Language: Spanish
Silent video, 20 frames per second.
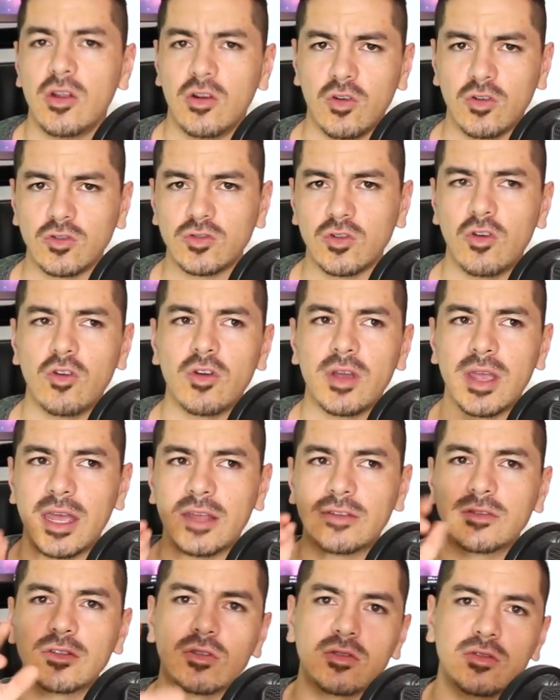No solo
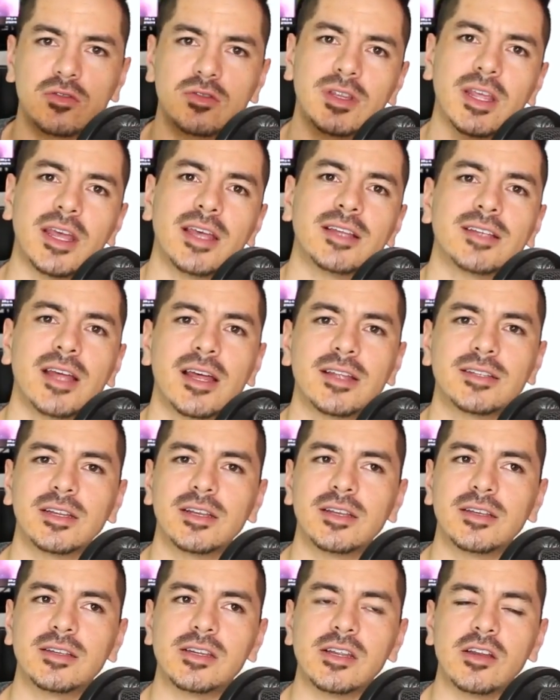qué es lo que ustedes
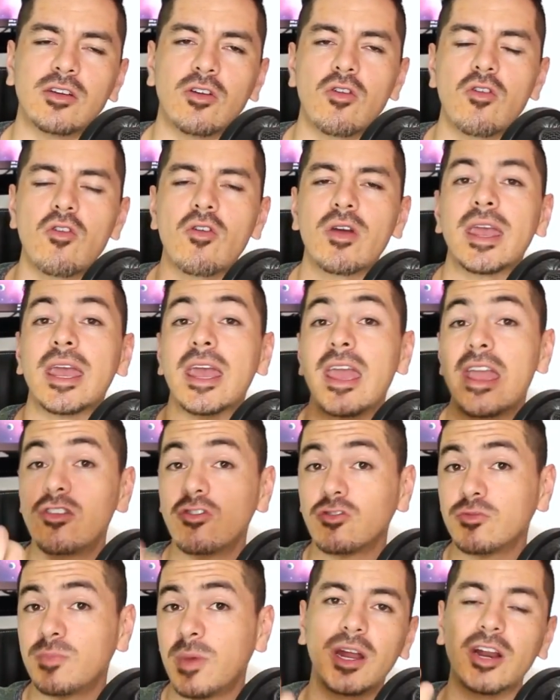hacen, sino lo que
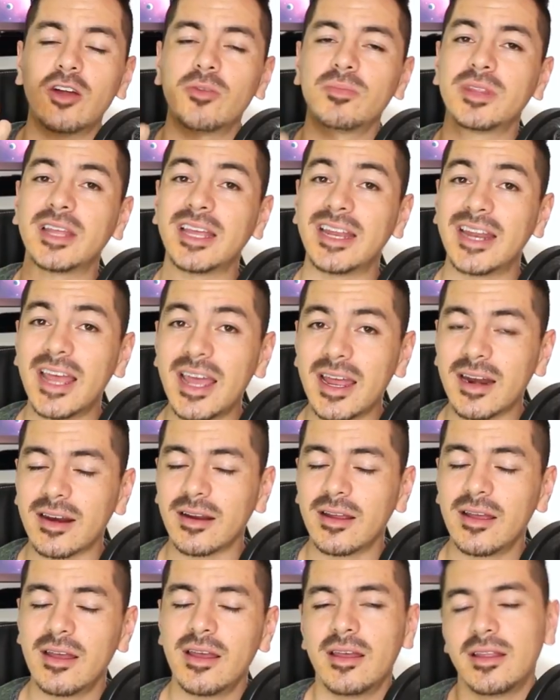ellos van a
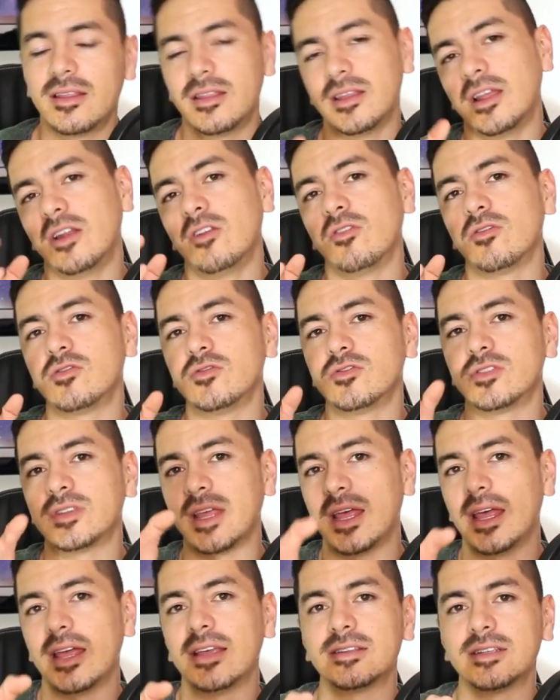obtener de lo que
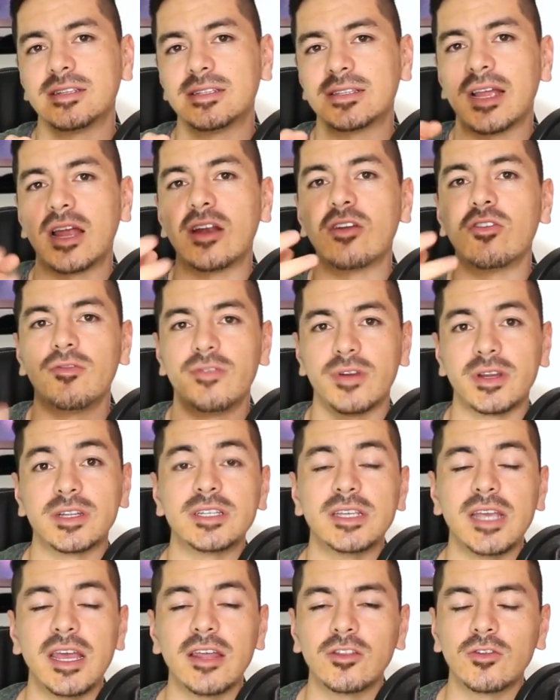ustedes están
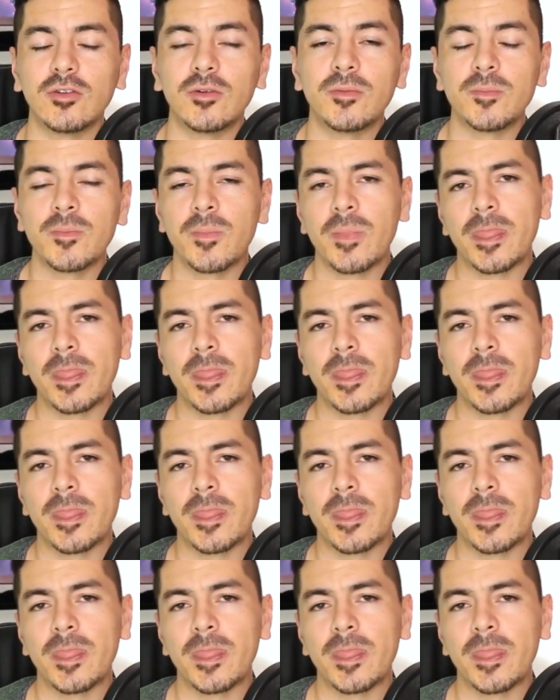ofreciendo.